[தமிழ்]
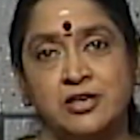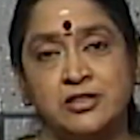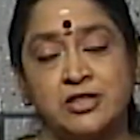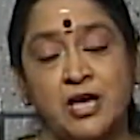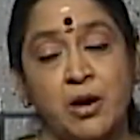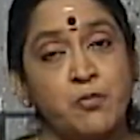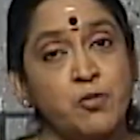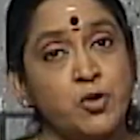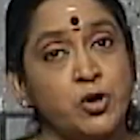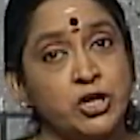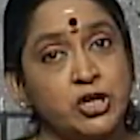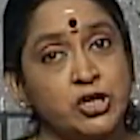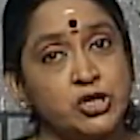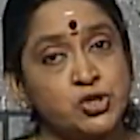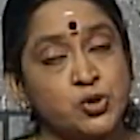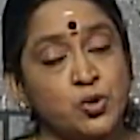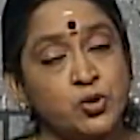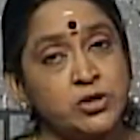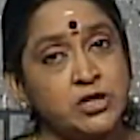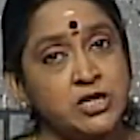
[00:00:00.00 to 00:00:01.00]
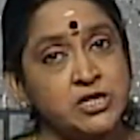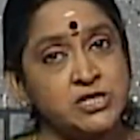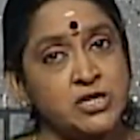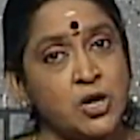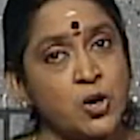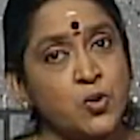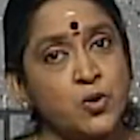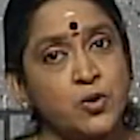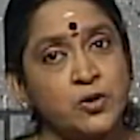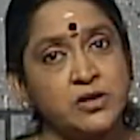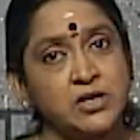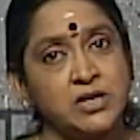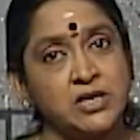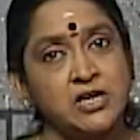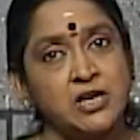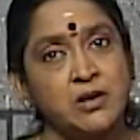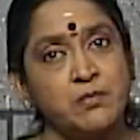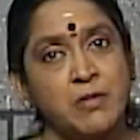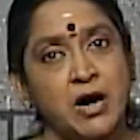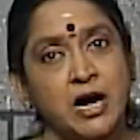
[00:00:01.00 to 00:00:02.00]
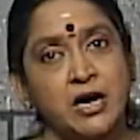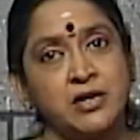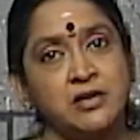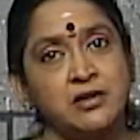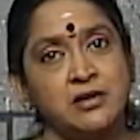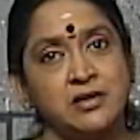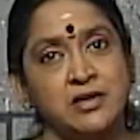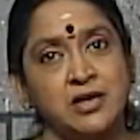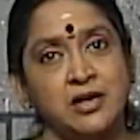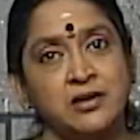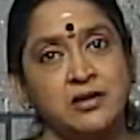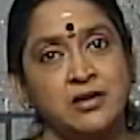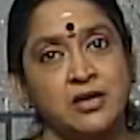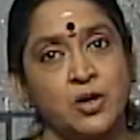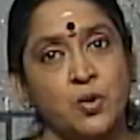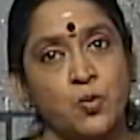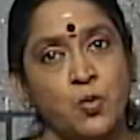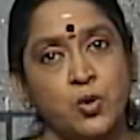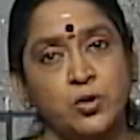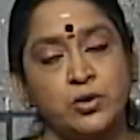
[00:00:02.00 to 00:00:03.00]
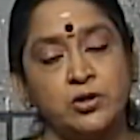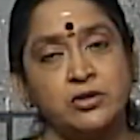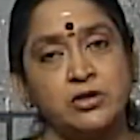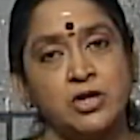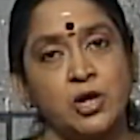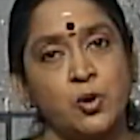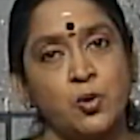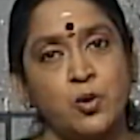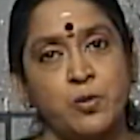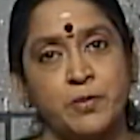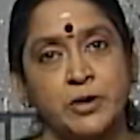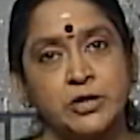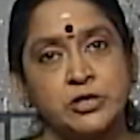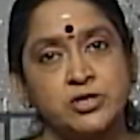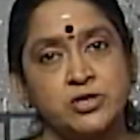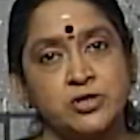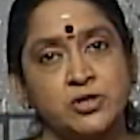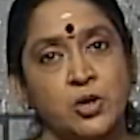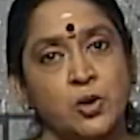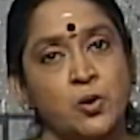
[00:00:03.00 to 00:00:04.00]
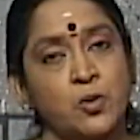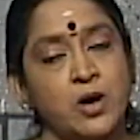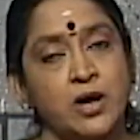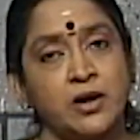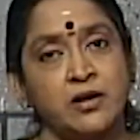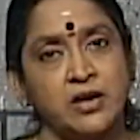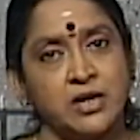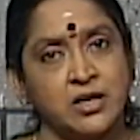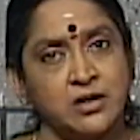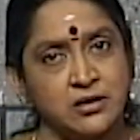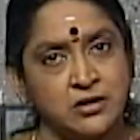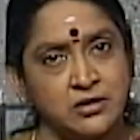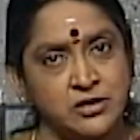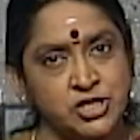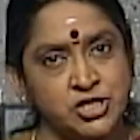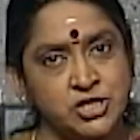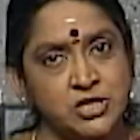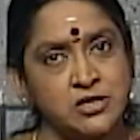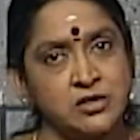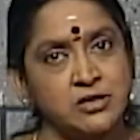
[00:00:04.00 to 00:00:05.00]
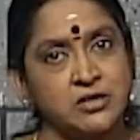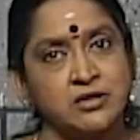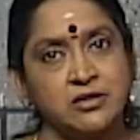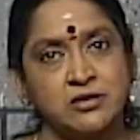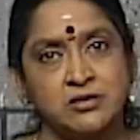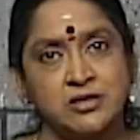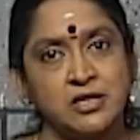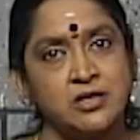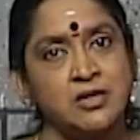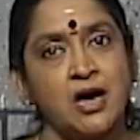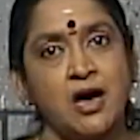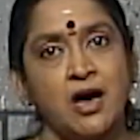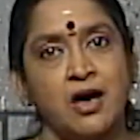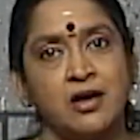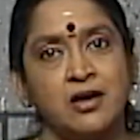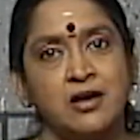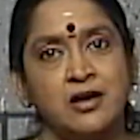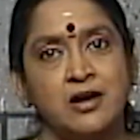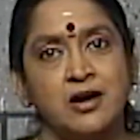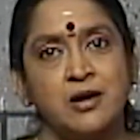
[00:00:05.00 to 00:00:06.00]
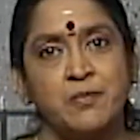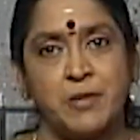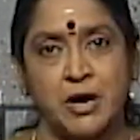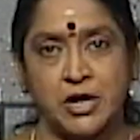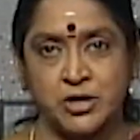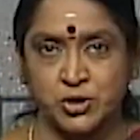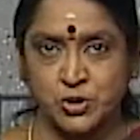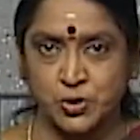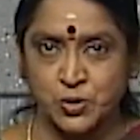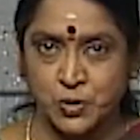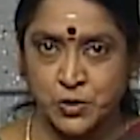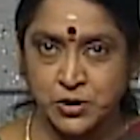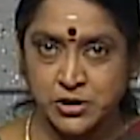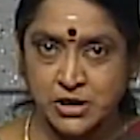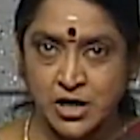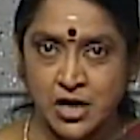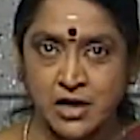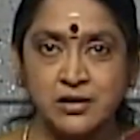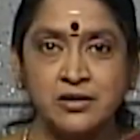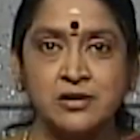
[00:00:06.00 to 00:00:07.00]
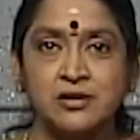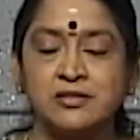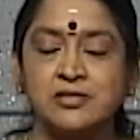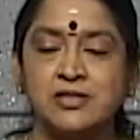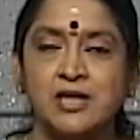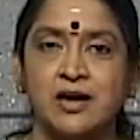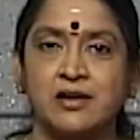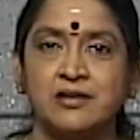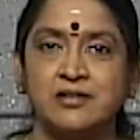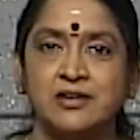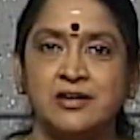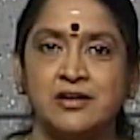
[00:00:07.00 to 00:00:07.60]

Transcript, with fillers: தம்முடைய சொந்த சகோதரியின் மகன் என்கிற ஒட்டுதலோ பற்றுதலோ அன்றைக்கு கிருஷ்ணருக்கு இருந்ததா பார்த்து கொண்டுதான் இருந்தார்